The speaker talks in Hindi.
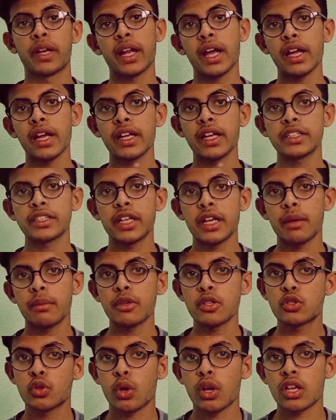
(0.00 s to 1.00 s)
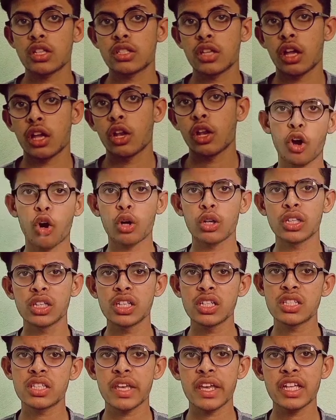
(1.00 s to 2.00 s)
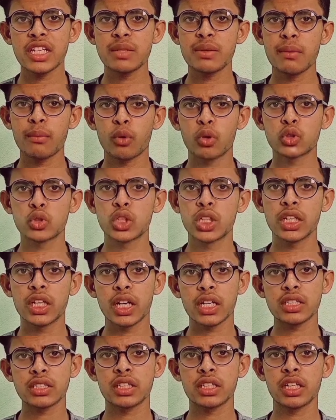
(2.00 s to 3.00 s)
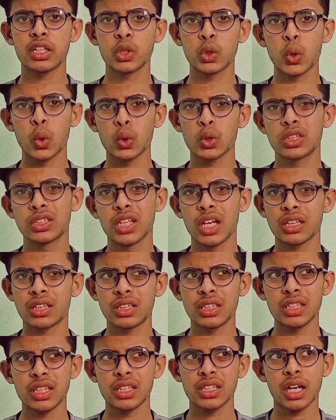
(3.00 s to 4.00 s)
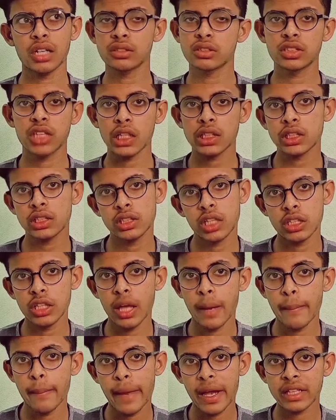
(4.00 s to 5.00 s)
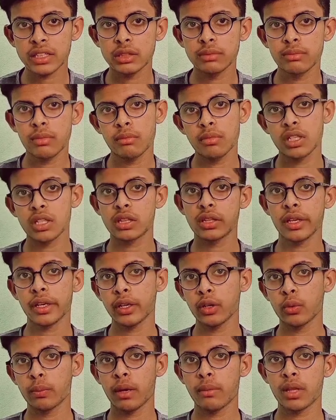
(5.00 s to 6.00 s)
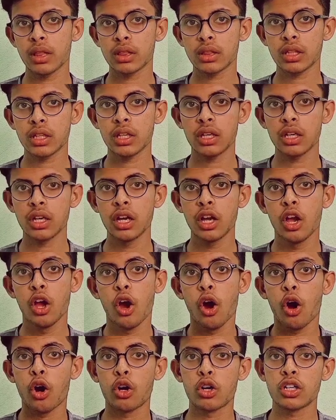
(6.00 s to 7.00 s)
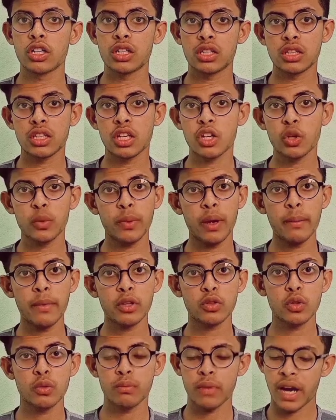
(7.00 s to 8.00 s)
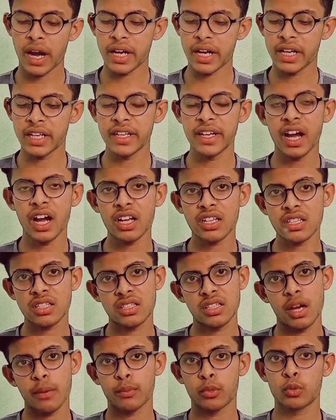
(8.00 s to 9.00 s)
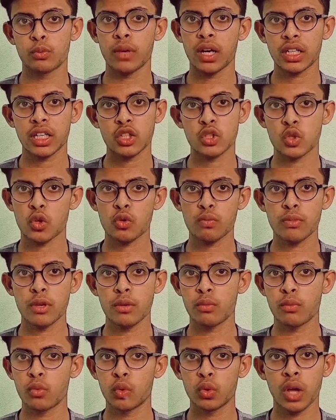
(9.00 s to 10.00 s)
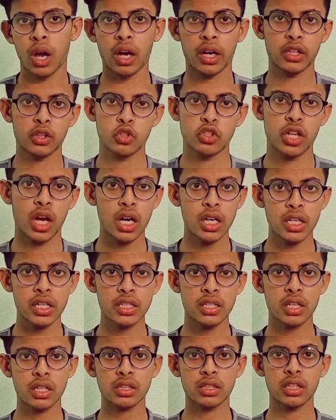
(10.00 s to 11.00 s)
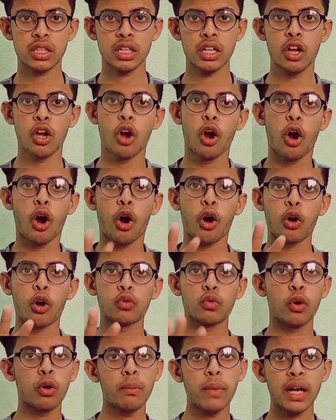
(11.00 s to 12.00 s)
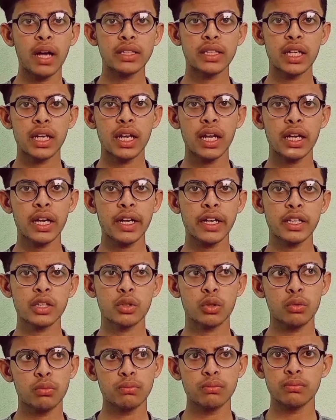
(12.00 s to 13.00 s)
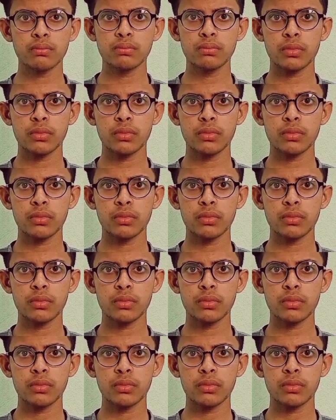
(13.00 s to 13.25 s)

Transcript: मेरा एज है अभी 16 साल और इस एज में मोस्टली घर से दो या तीन हज़ार ज़्यादा से ज़्यादा मैक्सिमम इतने ही रुपए मिलते हैं और इतने रुपए में तुम एडिडास या पुमा के शोरूम में मुँह उठा के तो जा नहीं सकते और वो बात अलग है कि तुम